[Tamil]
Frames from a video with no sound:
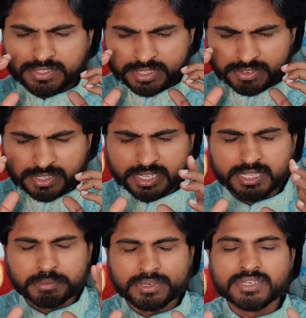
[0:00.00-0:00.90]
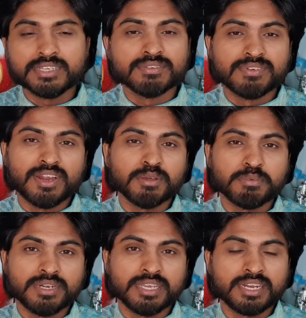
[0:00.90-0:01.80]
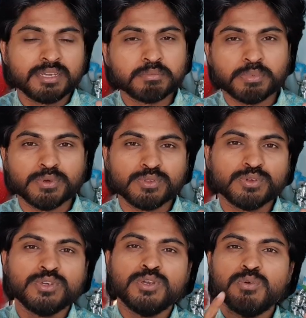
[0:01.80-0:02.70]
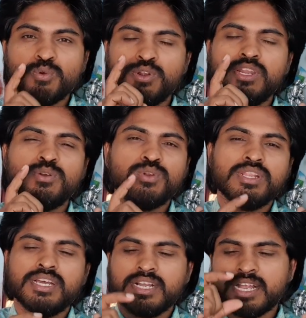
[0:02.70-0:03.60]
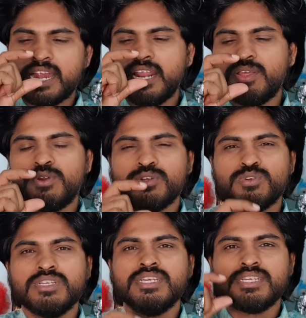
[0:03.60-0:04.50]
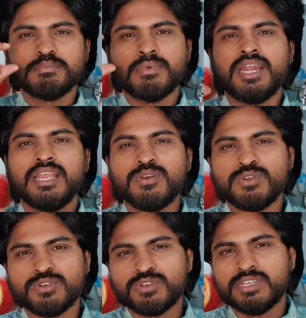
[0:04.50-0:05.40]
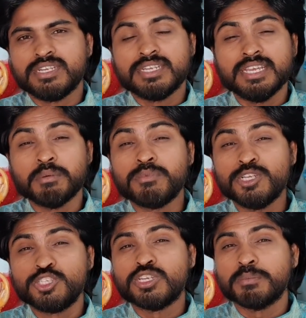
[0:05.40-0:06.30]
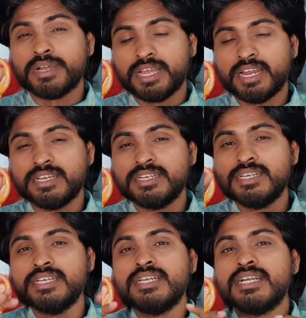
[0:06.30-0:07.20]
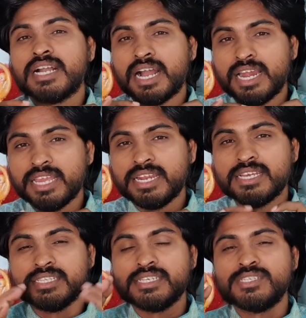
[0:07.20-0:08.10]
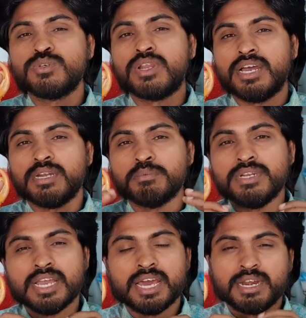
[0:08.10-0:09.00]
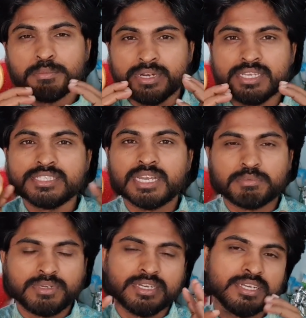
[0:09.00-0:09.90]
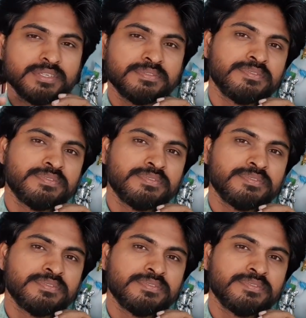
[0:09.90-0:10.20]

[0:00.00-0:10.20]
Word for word: இந்த விஷயத்த மட்டும் நீங்கள் ஃபாலோ பண்ணிங்கன்னா போதும் ஒன்றே ஒன்று தான் காலையில் ஒரு குடிநீர் மாலையில் ஒரு குடிநீர் எம்டி ஸ்டமக்கில் காலையில் எழுந்திரிச்சி ஒரு ஆறு மணி ஆறரை மணிக்கு சாப்பிட்ருங்க